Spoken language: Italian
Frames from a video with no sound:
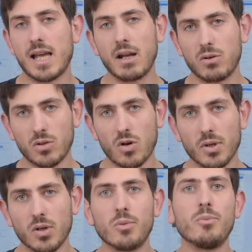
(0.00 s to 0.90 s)

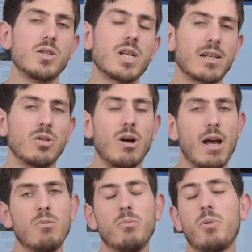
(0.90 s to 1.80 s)
economico. Certo,
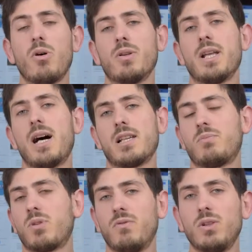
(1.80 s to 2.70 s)
è un po' da
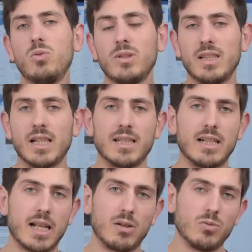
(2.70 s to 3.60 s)
sprovveduti
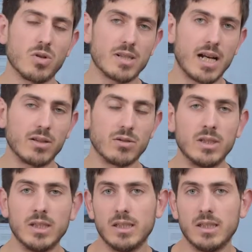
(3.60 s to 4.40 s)
andare in uno stato